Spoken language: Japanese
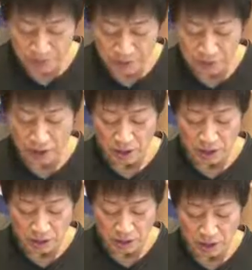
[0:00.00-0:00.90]

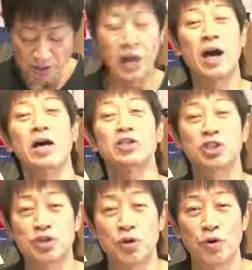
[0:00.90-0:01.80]
えー、那覇
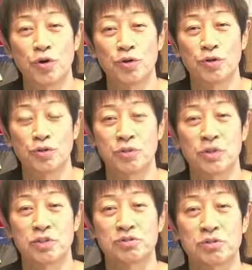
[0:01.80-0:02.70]
市のご自
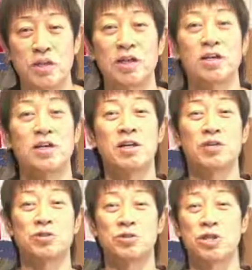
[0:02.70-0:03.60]
宅で
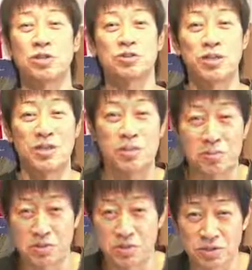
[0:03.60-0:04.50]
ご逝去されてい
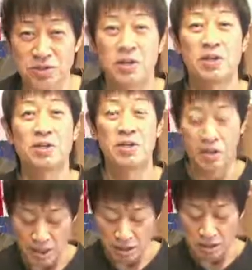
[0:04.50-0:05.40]
ます。
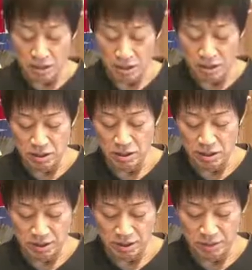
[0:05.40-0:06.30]
はい。
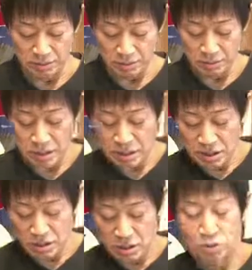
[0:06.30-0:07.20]

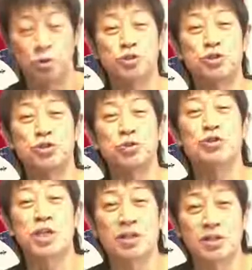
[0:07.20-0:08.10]
えー、65
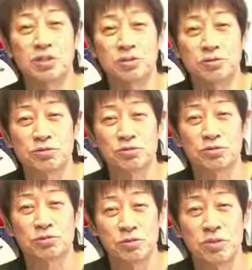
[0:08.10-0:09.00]
歳だったという
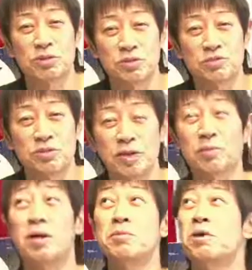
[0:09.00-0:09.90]
ことです。ね、
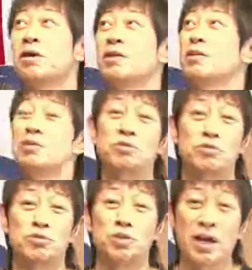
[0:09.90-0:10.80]
まあ今で言う
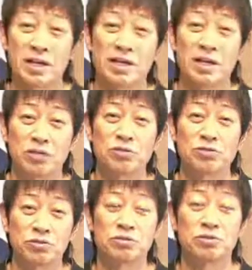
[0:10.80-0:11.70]
とちょっと早いなとい
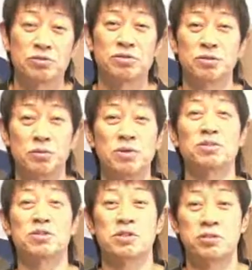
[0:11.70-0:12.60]
うふうに思い
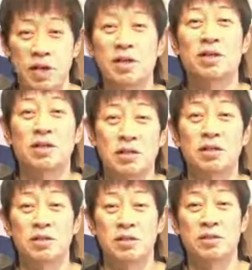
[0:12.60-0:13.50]
ますけどね、
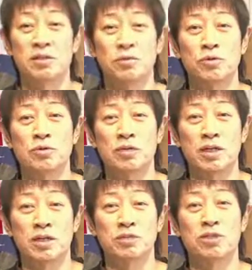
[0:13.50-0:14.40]
えー、でも大
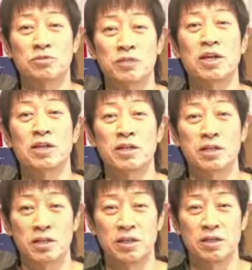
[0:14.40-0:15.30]
活躍で、
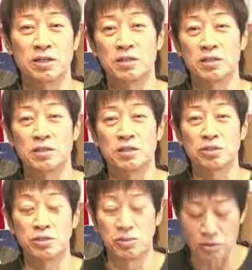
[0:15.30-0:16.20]
えー、天
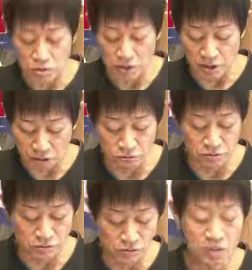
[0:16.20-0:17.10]
井を全うされたと
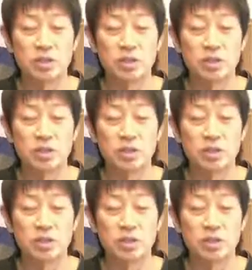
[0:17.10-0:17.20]
いうふうに、